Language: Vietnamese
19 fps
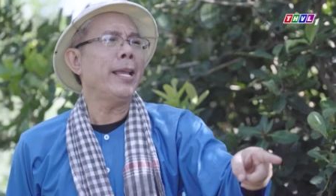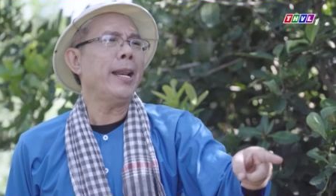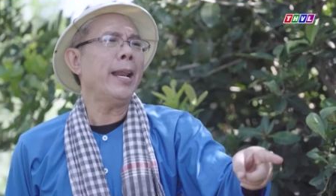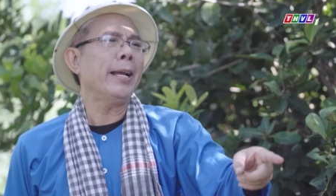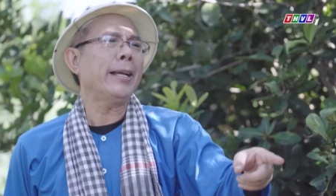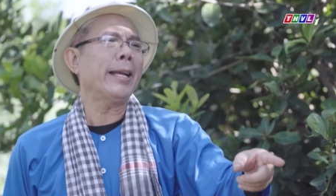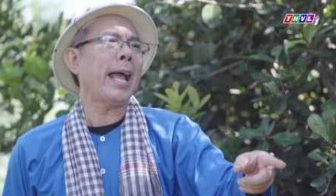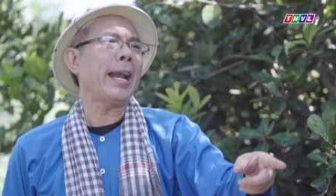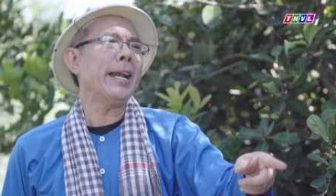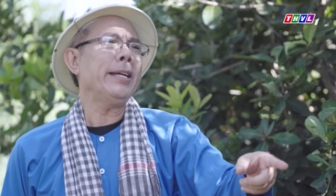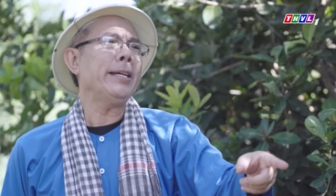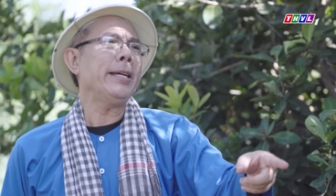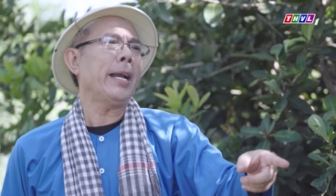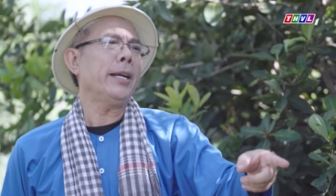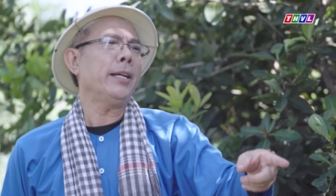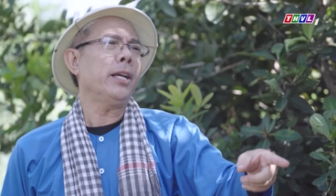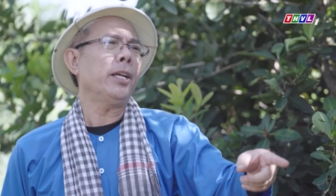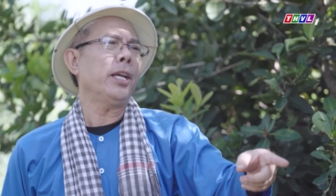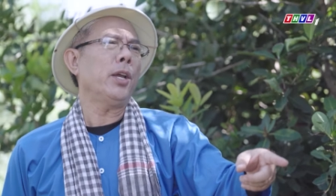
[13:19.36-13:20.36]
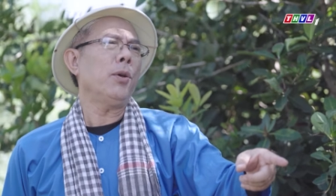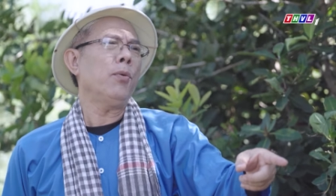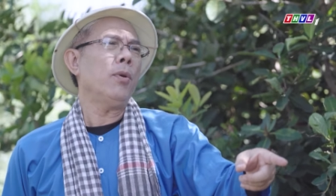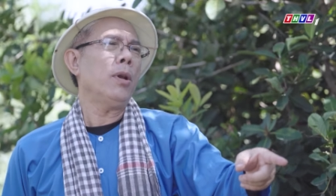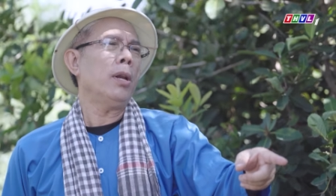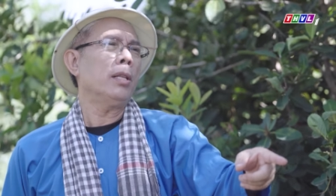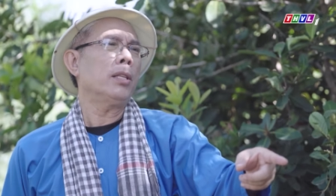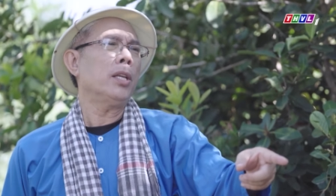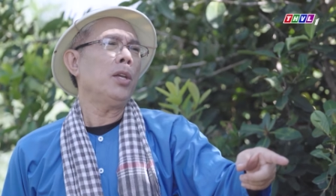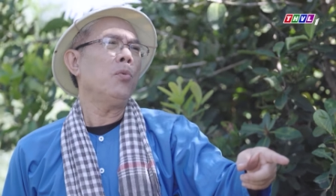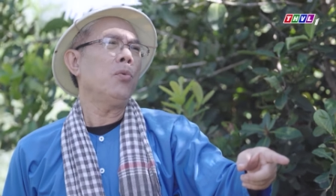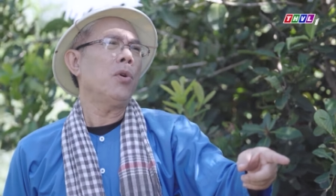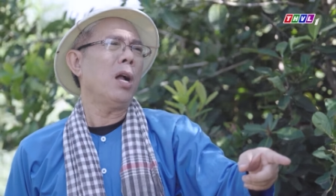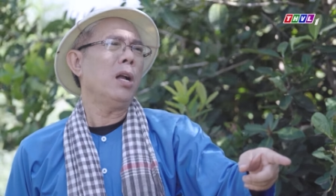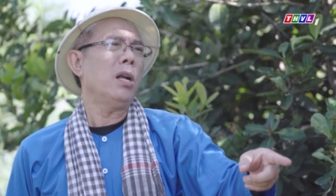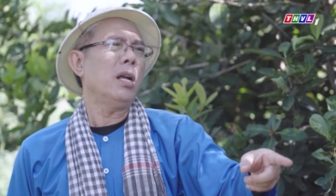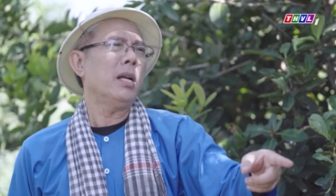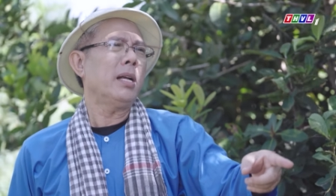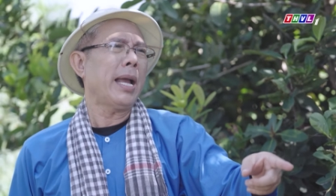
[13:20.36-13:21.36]
vậy là cạnh tranh cái kiểu đó là tiêu
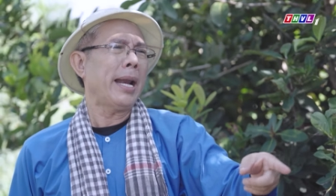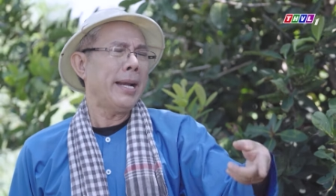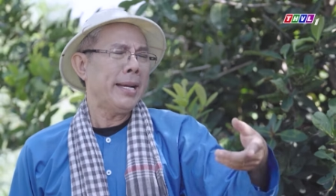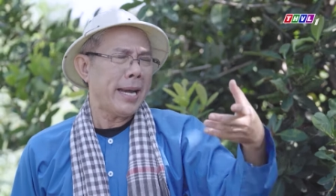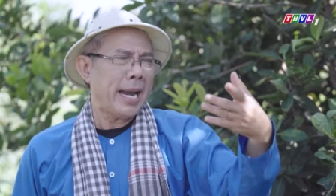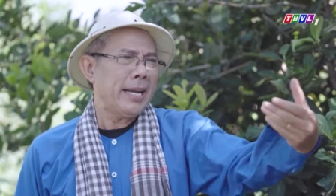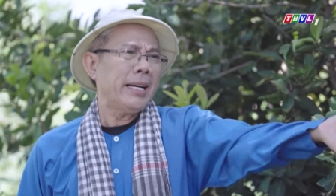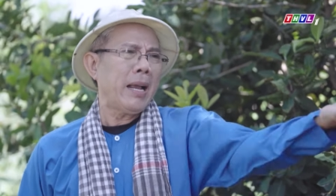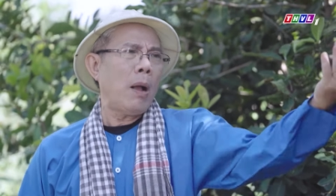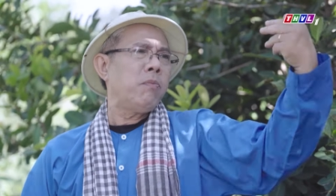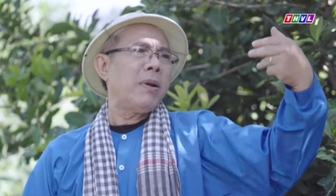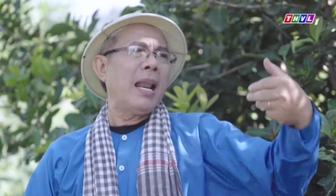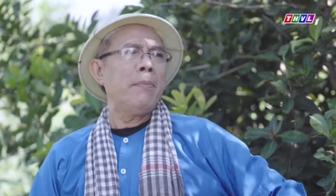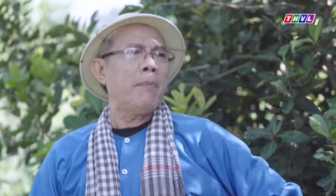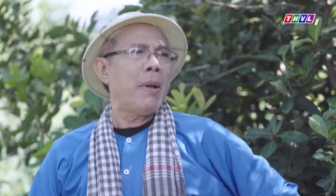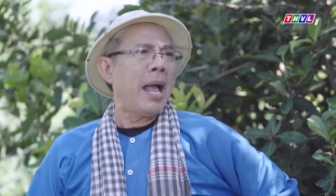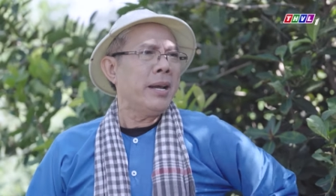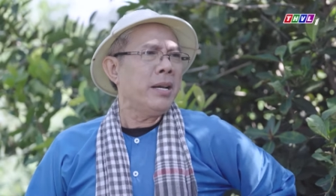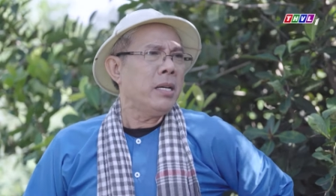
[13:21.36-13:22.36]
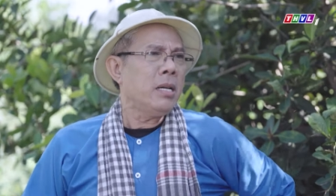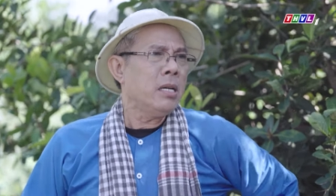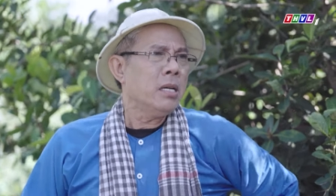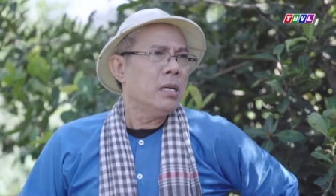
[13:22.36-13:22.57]
cực cạnh tranh không lành mạnh